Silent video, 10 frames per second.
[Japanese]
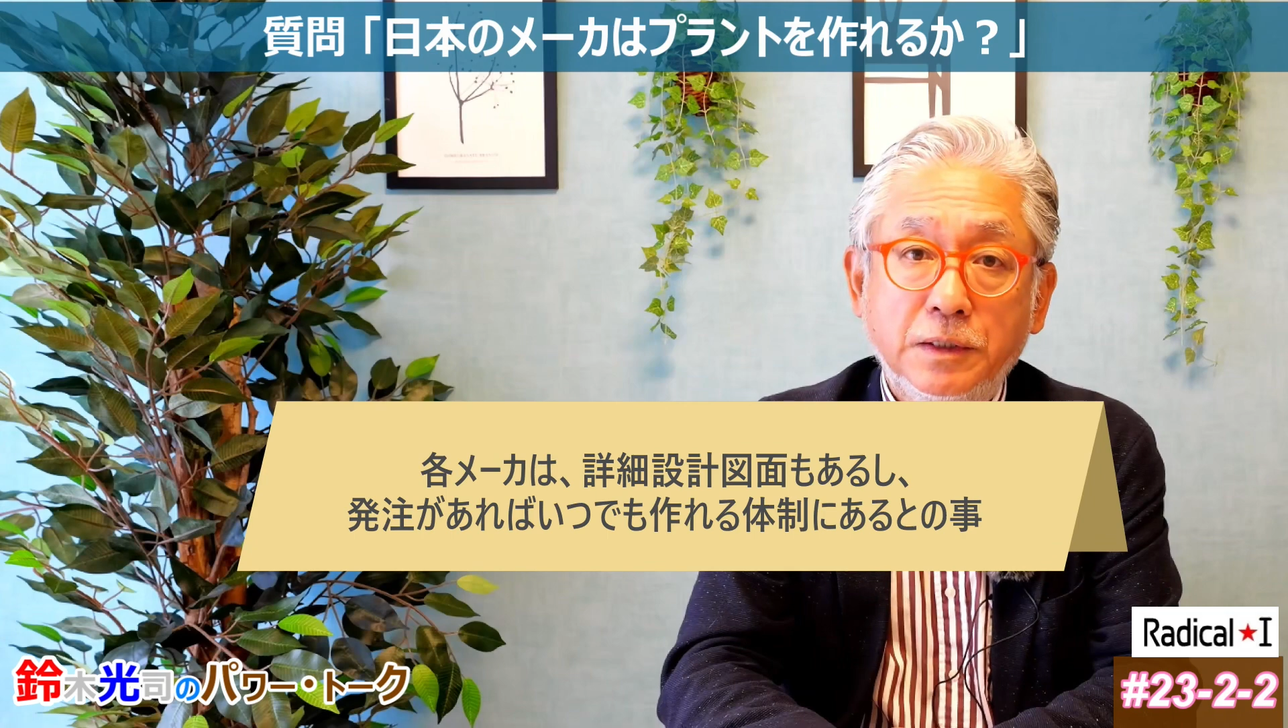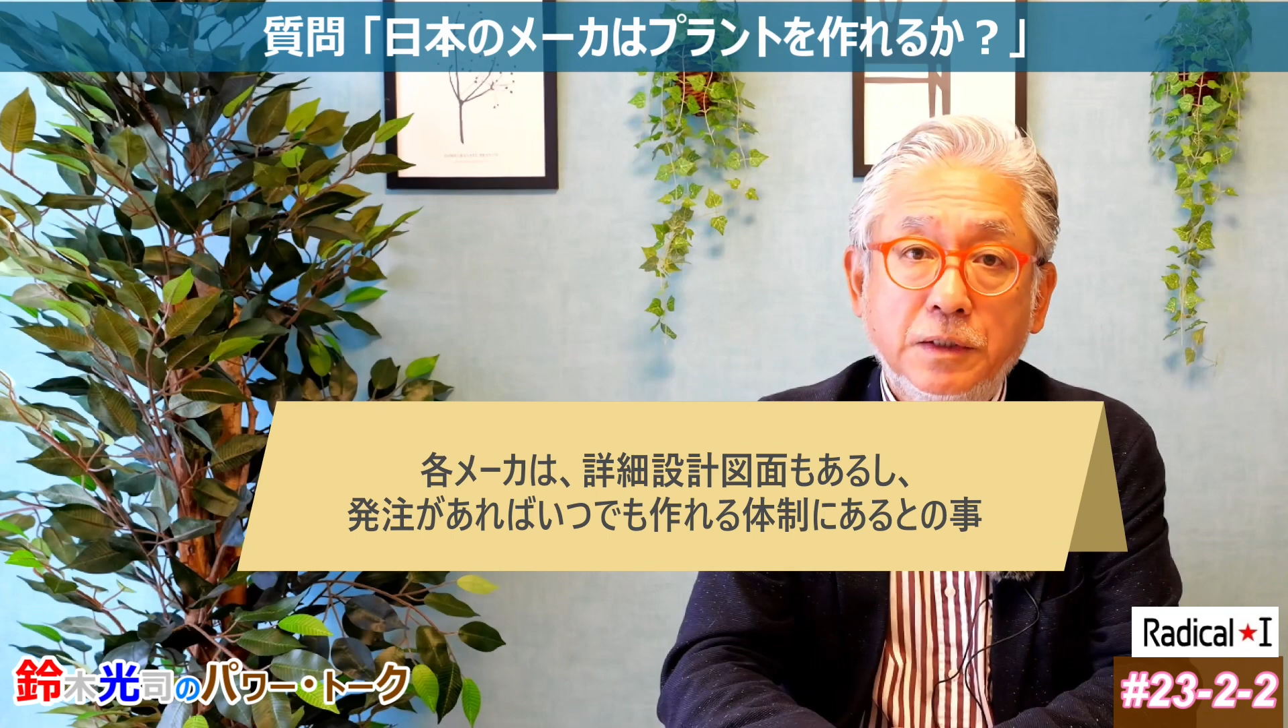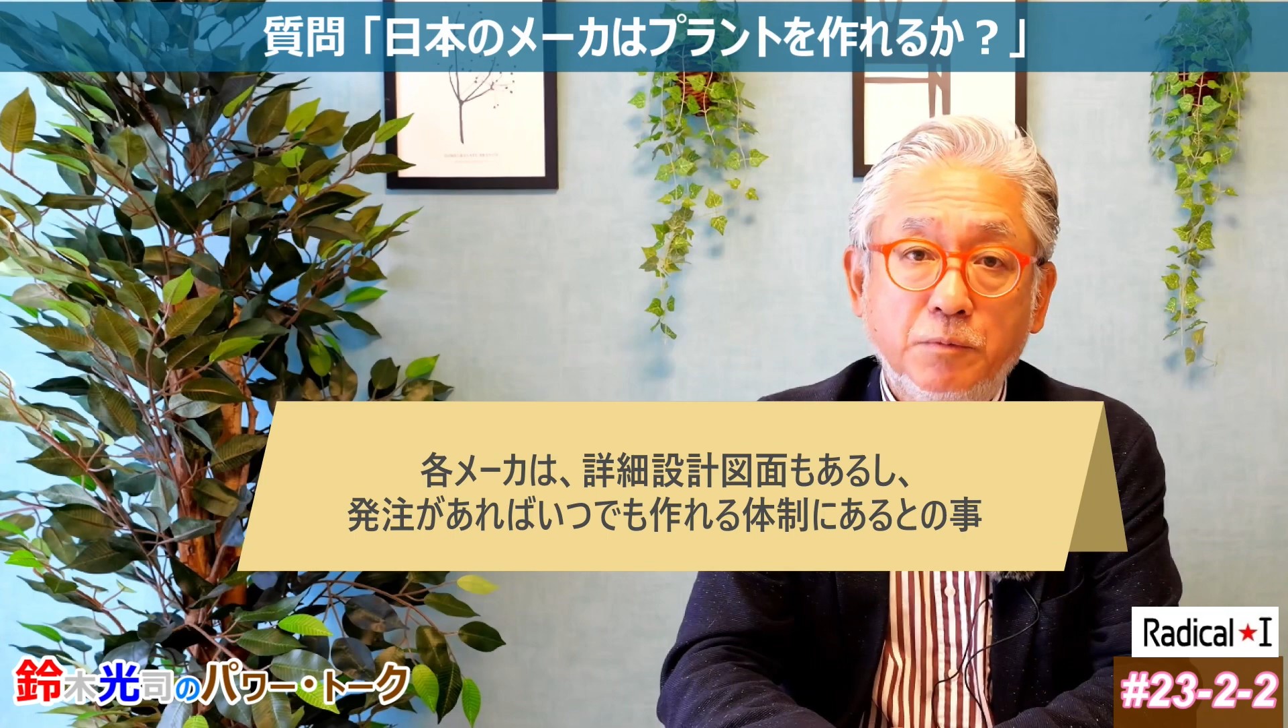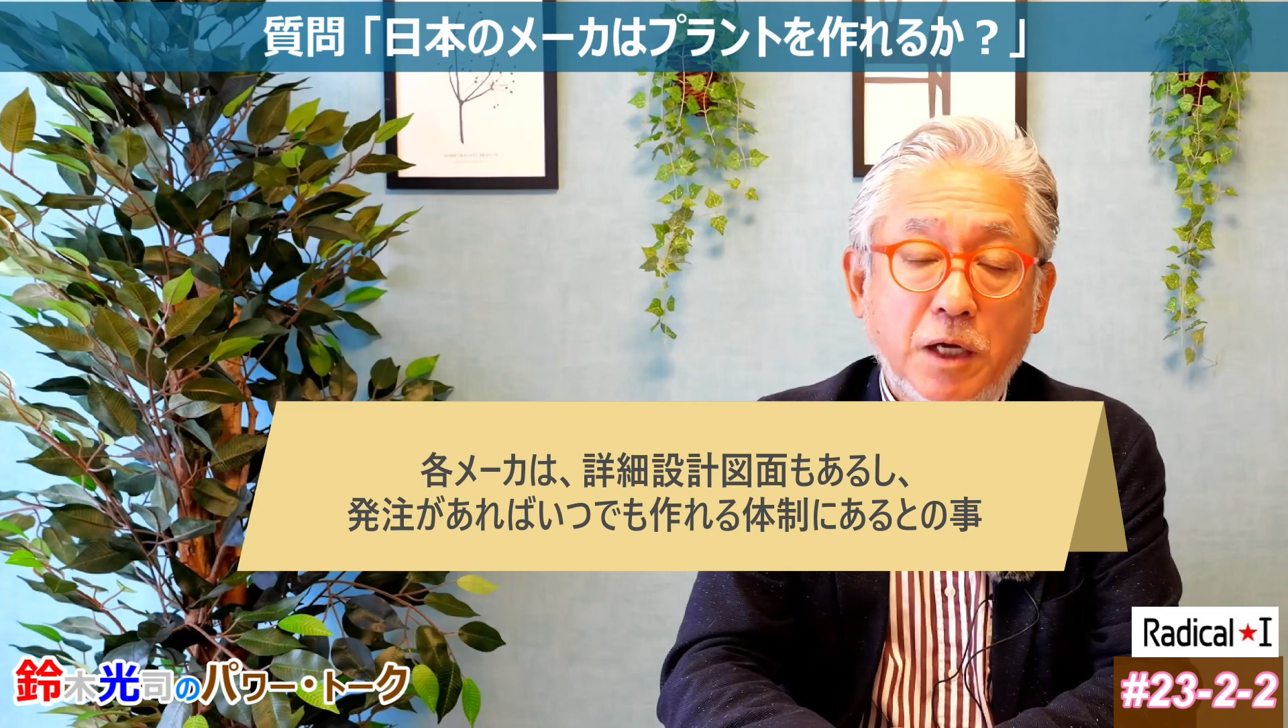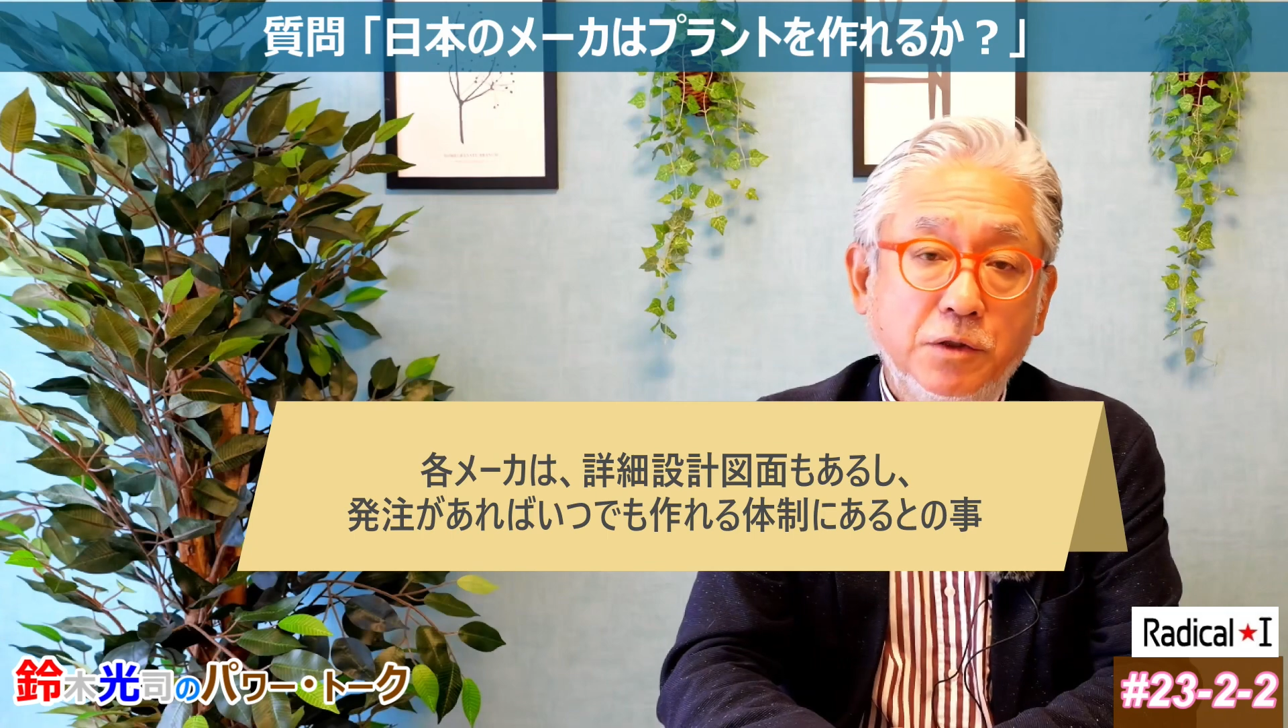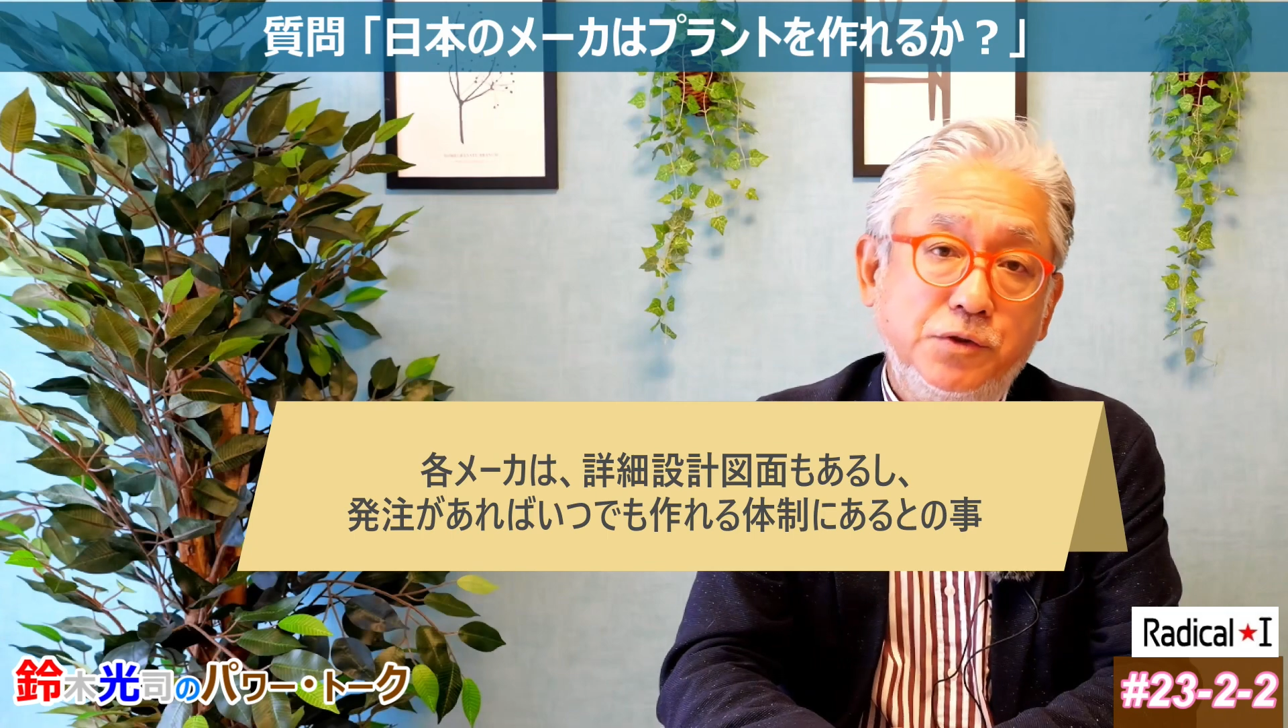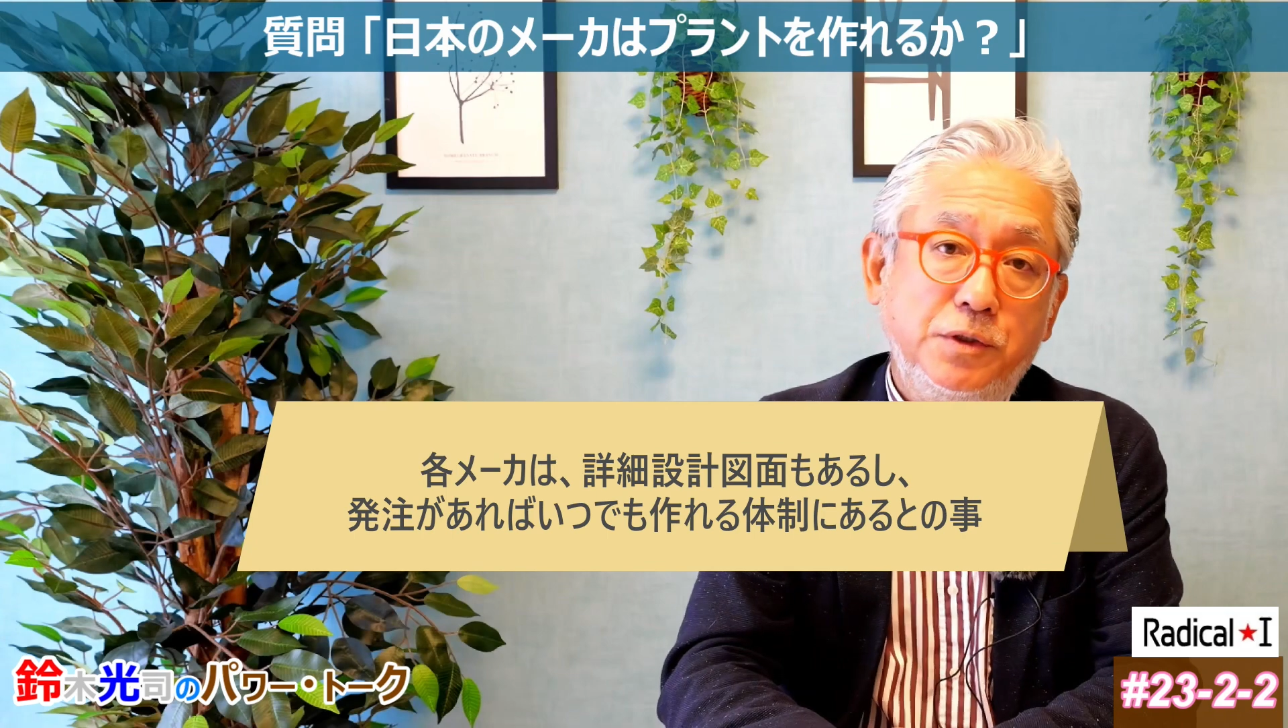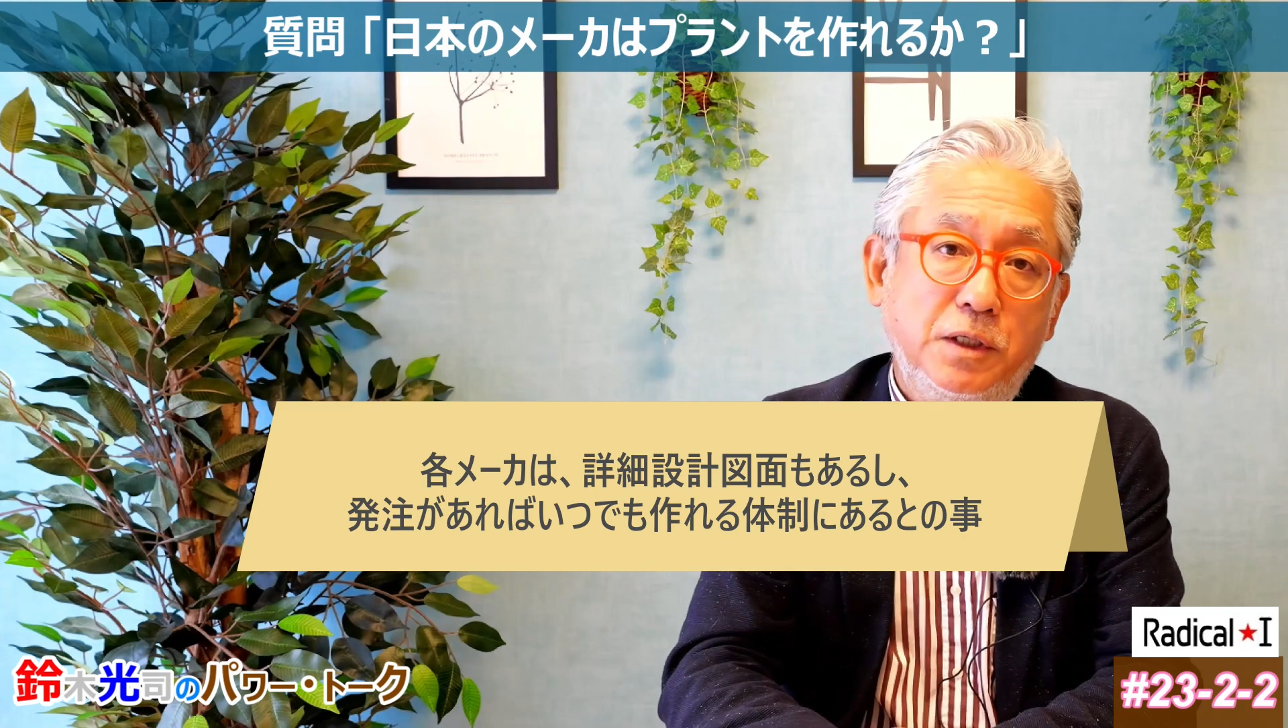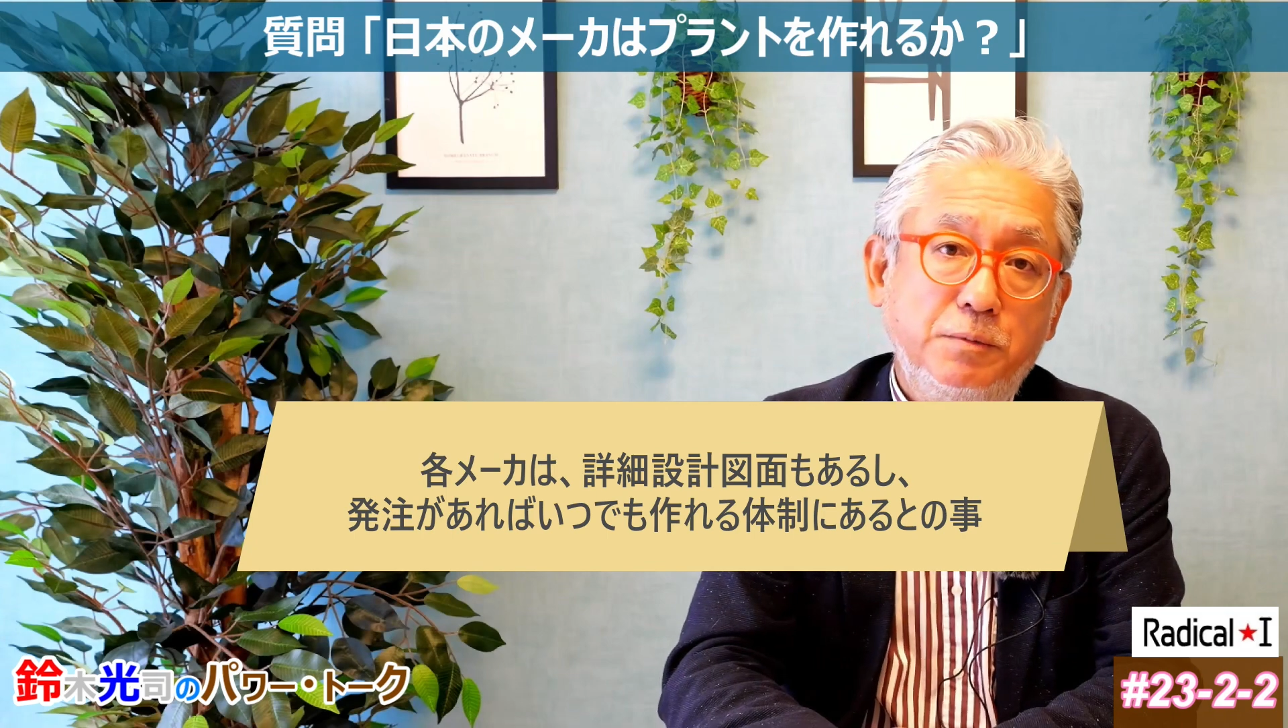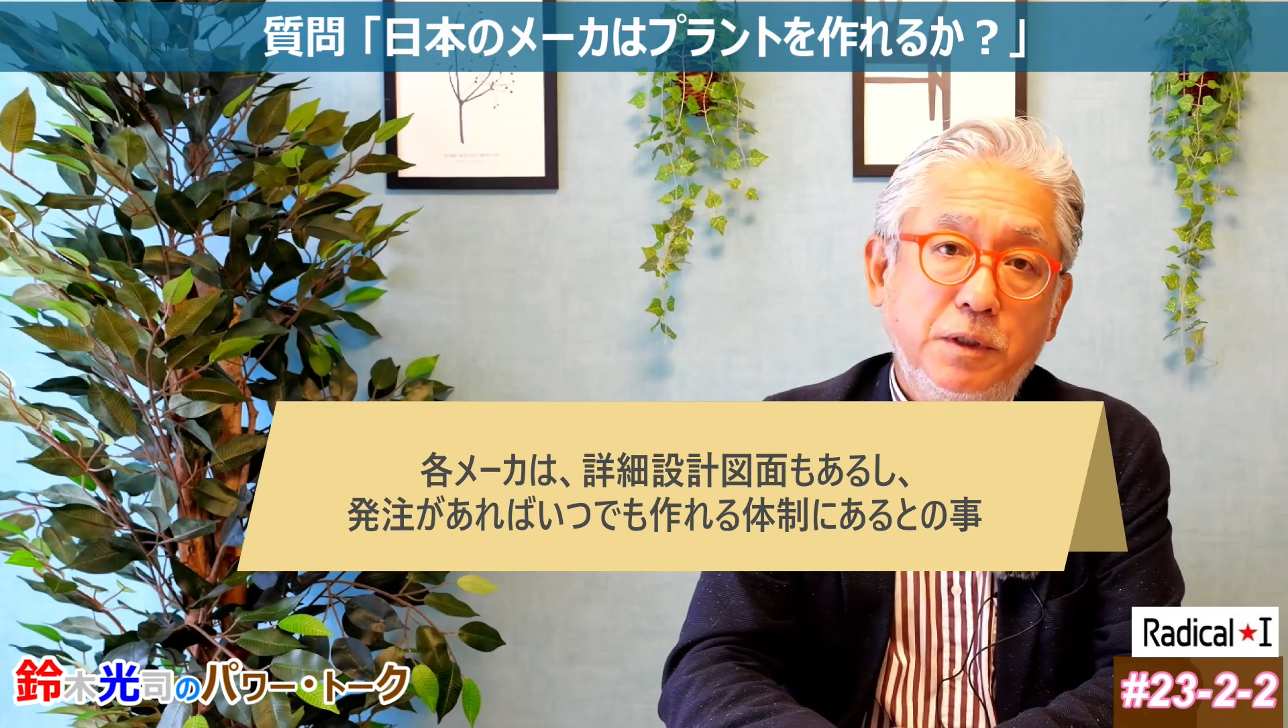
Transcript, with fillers: まあ、発注があれ